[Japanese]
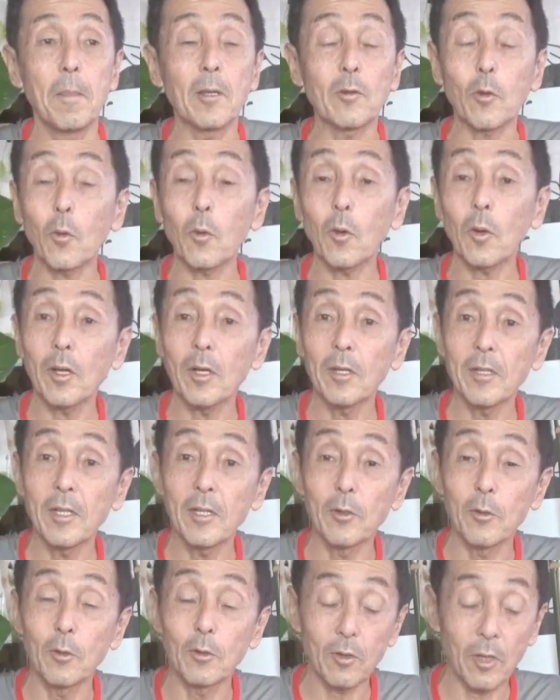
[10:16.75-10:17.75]
そこら辺
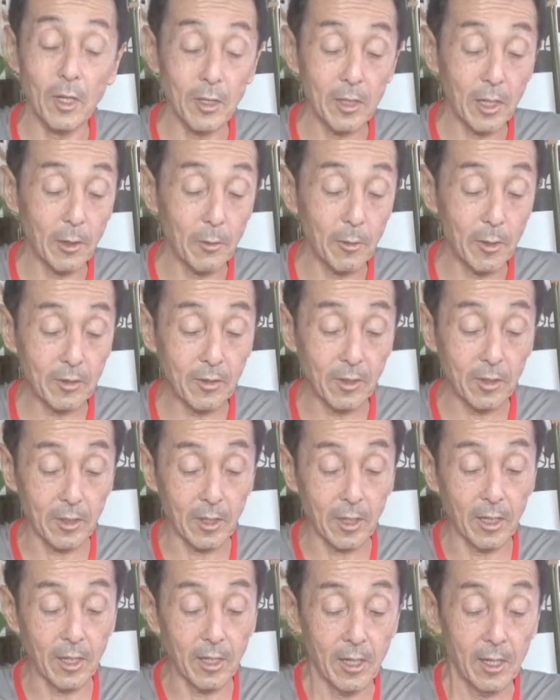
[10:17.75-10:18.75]
ね、予算に合わせ
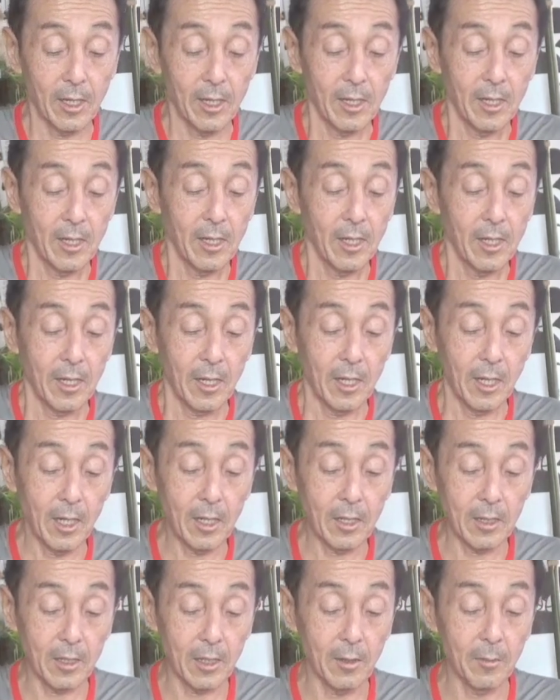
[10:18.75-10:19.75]
て
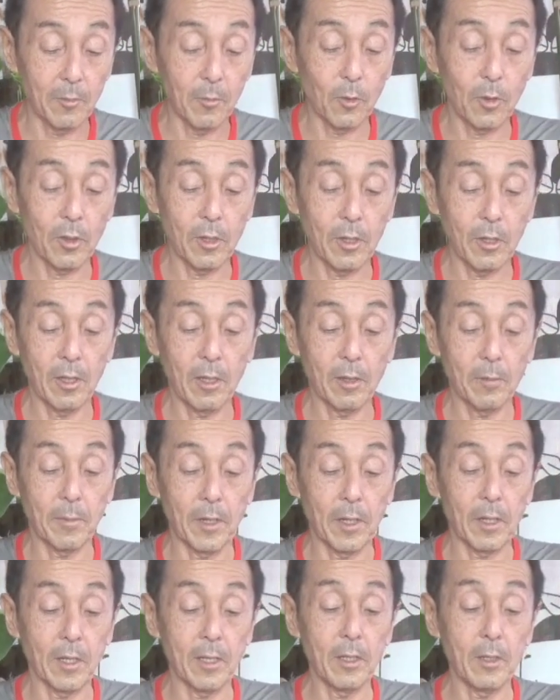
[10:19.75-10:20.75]
選んでもらえ
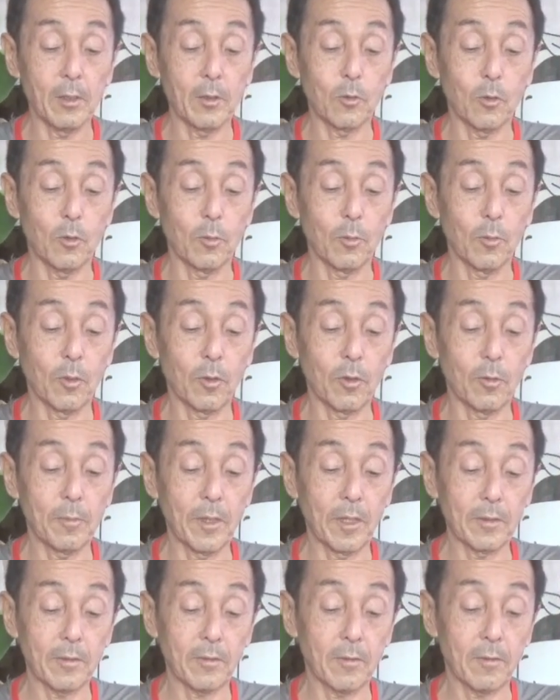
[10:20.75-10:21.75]
ばいいと思い
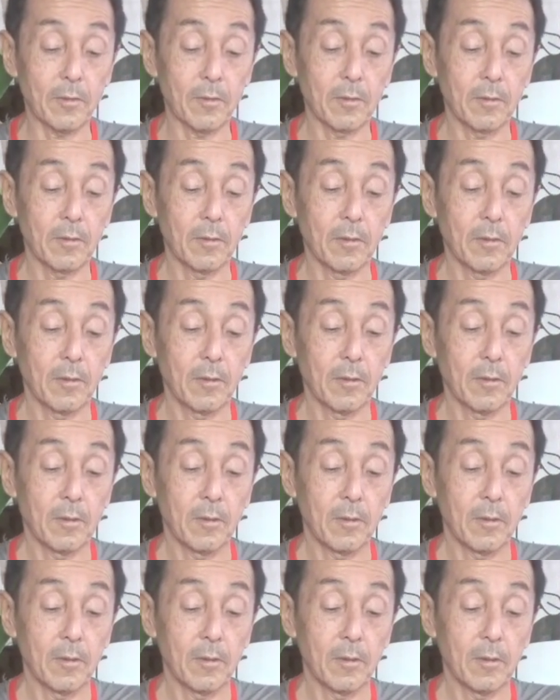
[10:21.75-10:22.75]
ます。
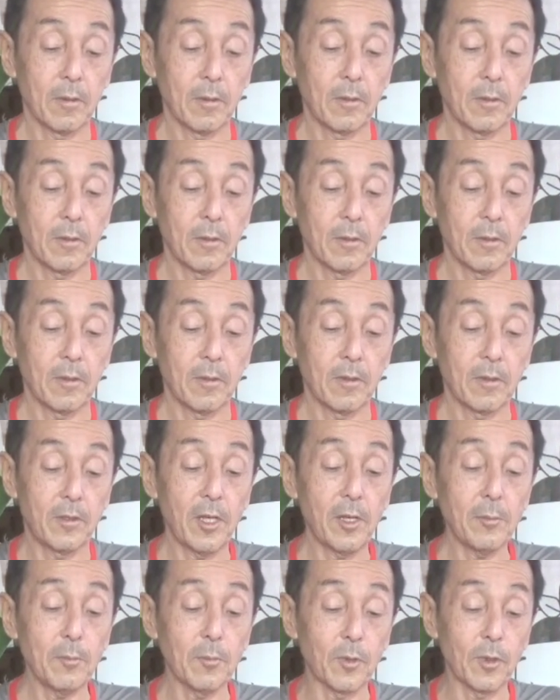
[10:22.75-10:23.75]

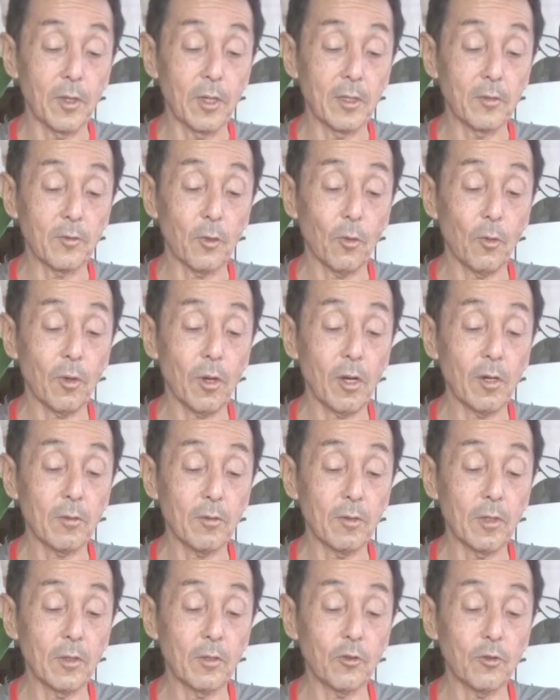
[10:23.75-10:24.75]
全部で総
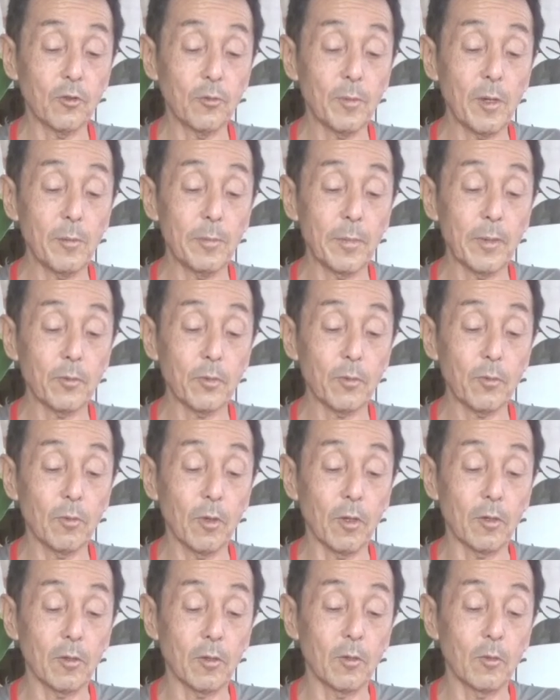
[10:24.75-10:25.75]
額で10万ペソぐ
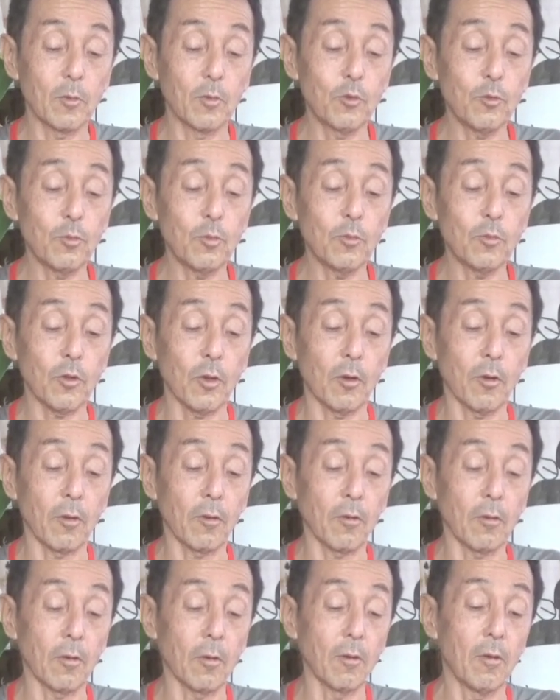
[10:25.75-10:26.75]
らい十分じゃない
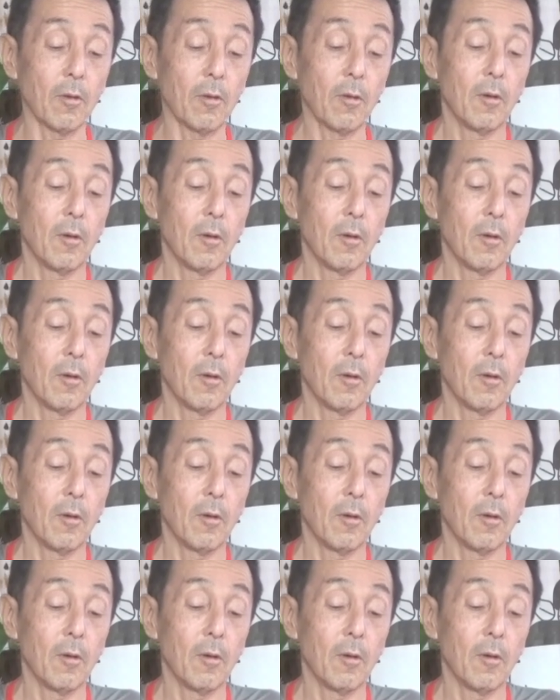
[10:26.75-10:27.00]
かな。